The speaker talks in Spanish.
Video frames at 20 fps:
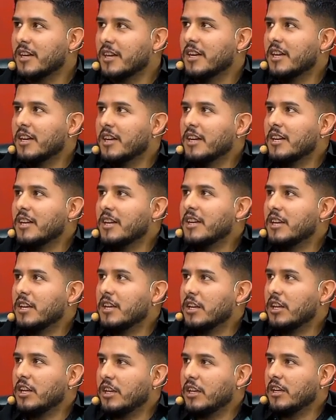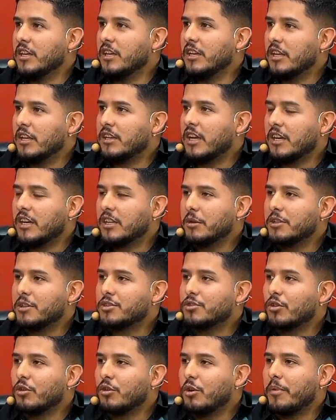Claro, obvio. Y, estas actividades
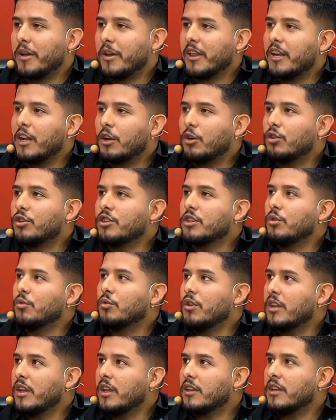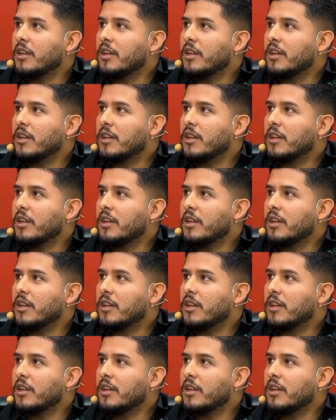son como para darle continuidad